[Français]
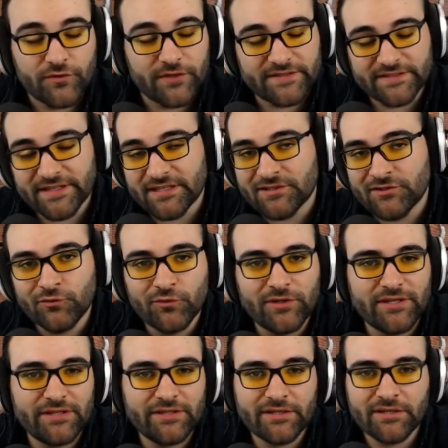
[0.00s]
Je vous laisserai tous
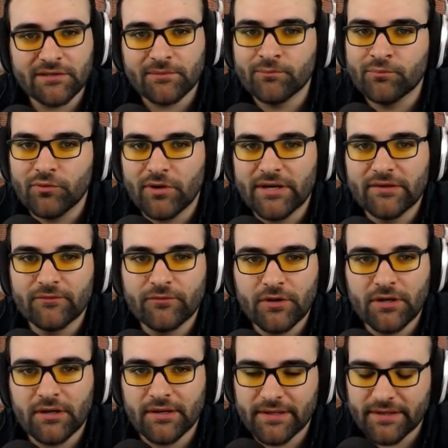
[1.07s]
les liens pour aller
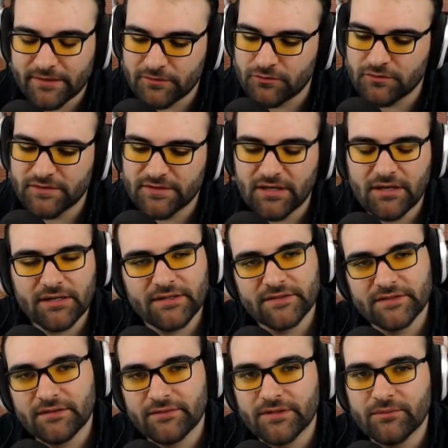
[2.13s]
voir les résultats,
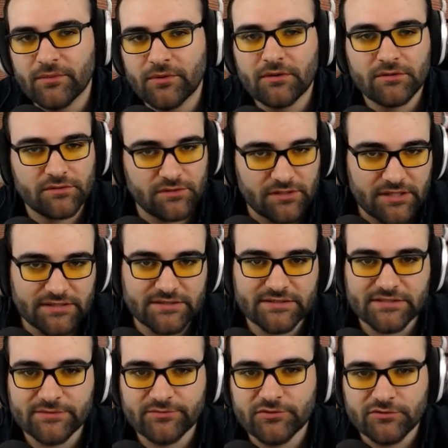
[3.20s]
les événements dans la
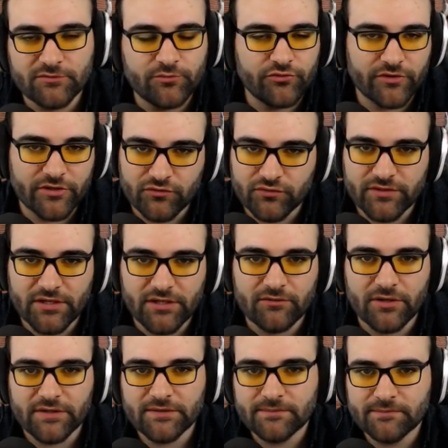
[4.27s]
description. Vous pouvez tout aller
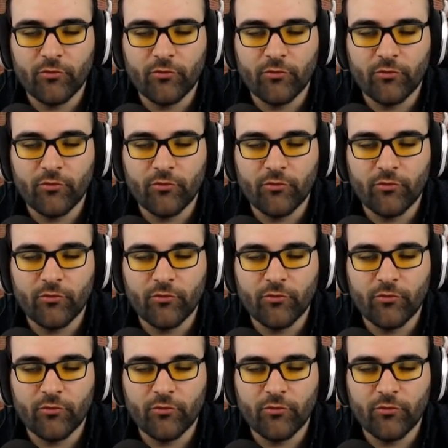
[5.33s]
voir.